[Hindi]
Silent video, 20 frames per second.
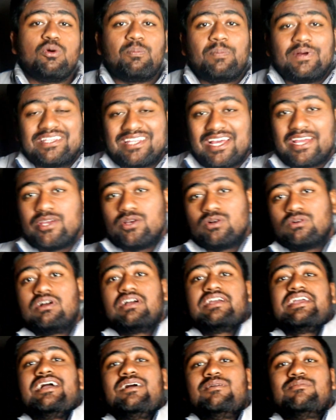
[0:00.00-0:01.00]
को पता ही होगा
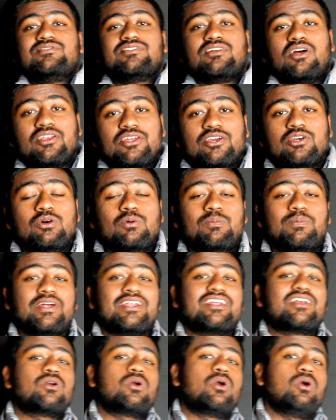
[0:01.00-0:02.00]
कि अमेजोन के
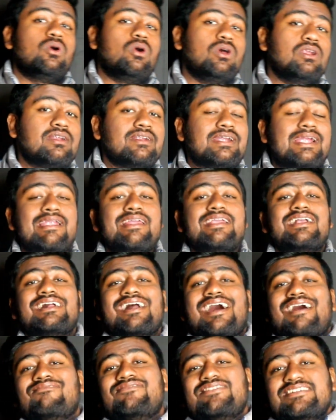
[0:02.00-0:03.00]
ऊपर ऑलरेडी
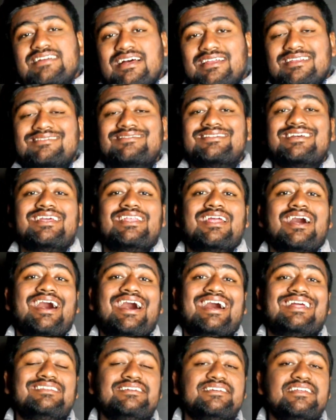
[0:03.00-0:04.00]
काफ़ी सारी सेल
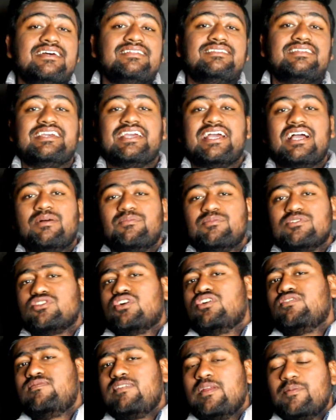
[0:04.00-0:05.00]
आती रहती है
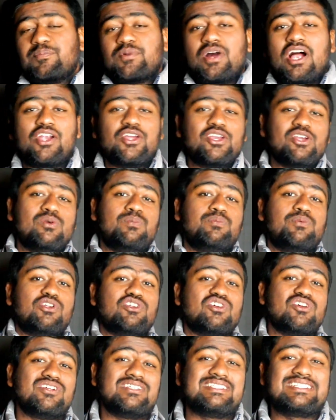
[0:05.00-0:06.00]
अमेजोन फ्लिपकार्ट के
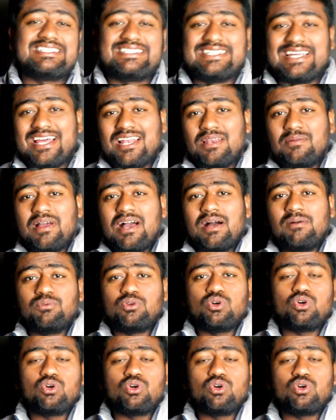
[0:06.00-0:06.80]
ऊपर और इस सेल में आप